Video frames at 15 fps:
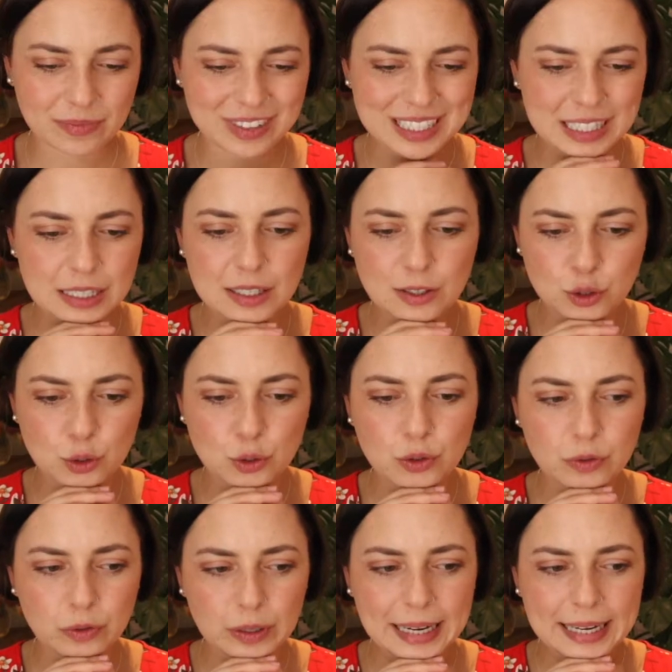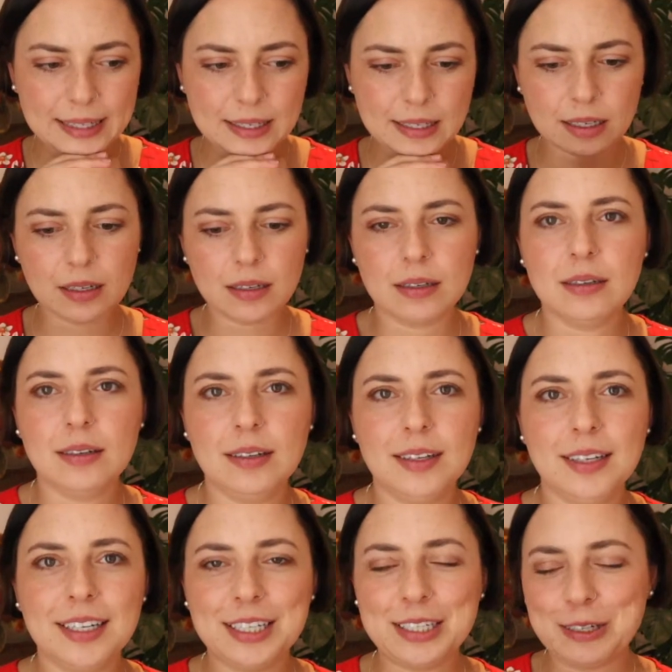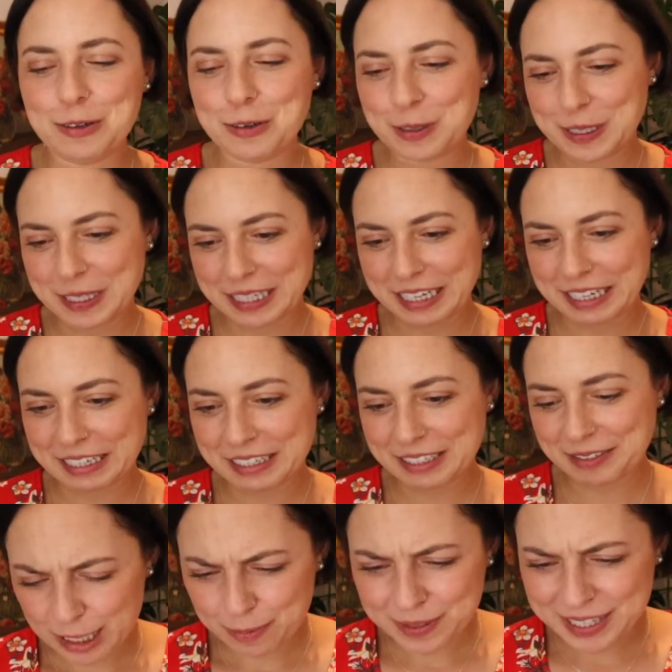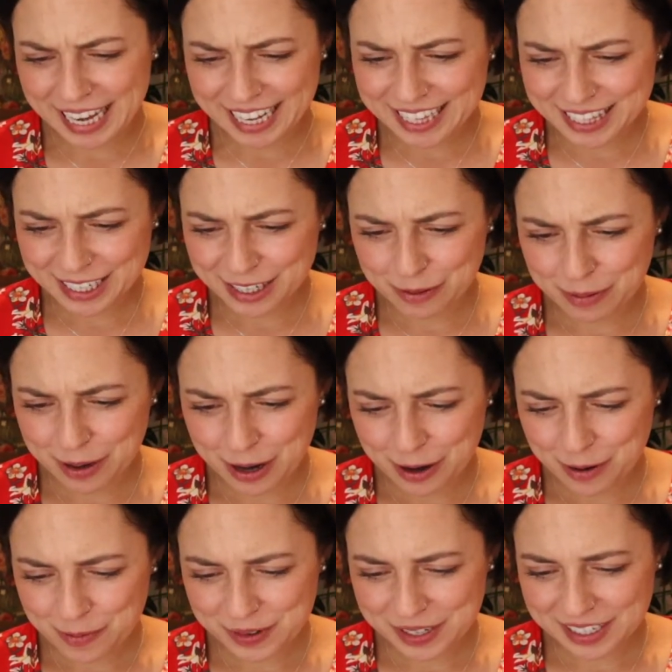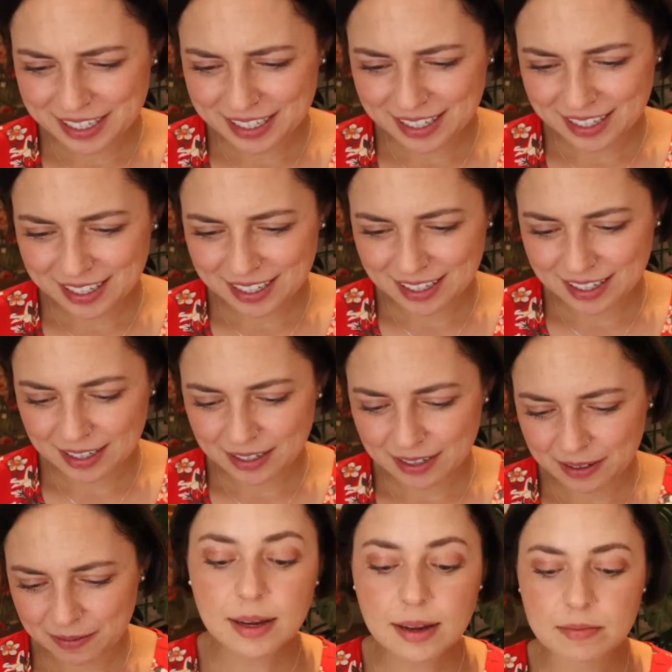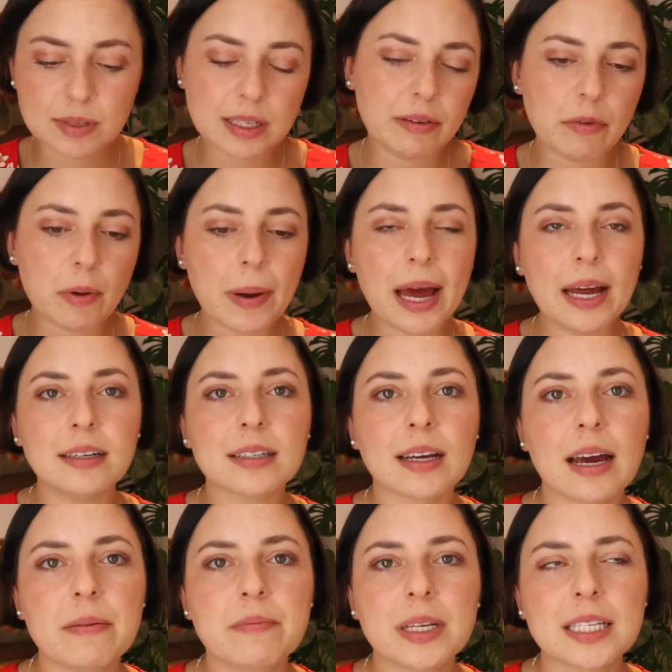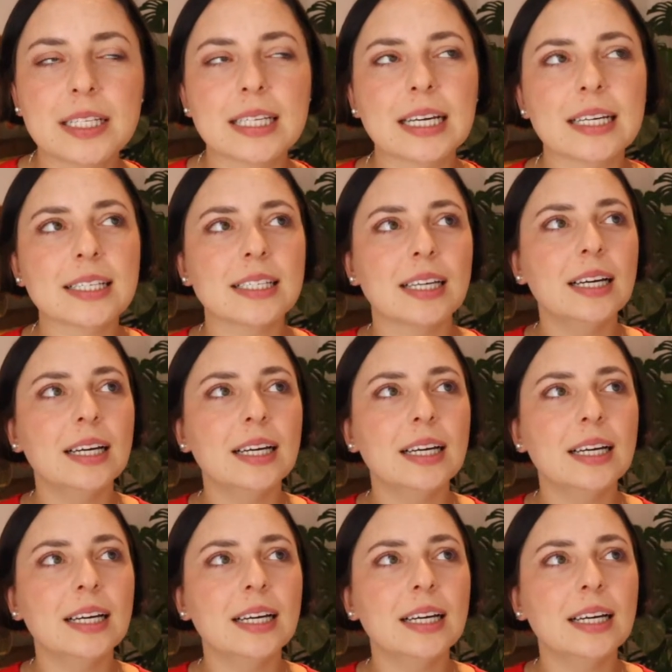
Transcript: Was ist schön für hetzig? Ich schau kurz nach. Gibt es hetzig überhaupt? Äh, ah, sagen wir mal antreibenden Sex.